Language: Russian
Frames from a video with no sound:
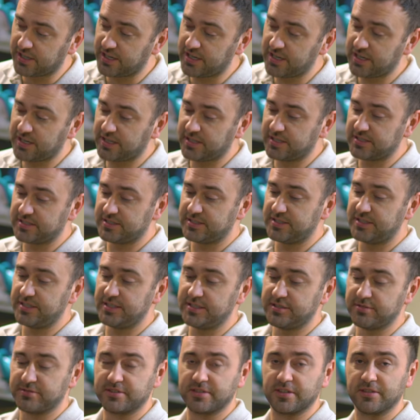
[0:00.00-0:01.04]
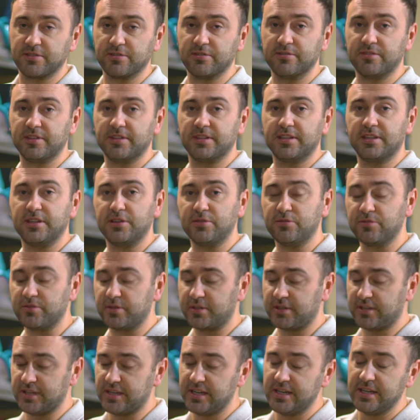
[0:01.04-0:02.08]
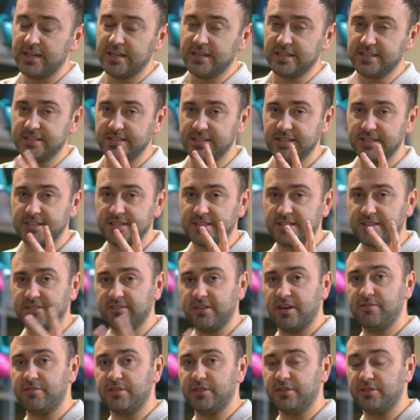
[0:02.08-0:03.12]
как здесь установлена люлька. Здесь два в